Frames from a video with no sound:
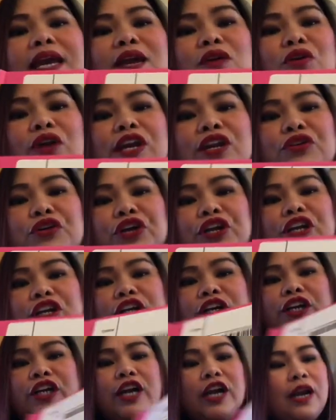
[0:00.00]
ko in
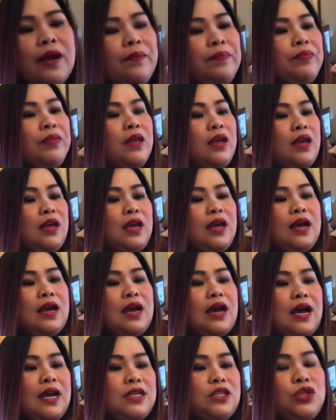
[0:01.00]
order.
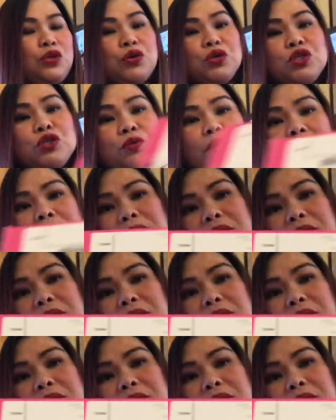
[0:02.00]
As usual,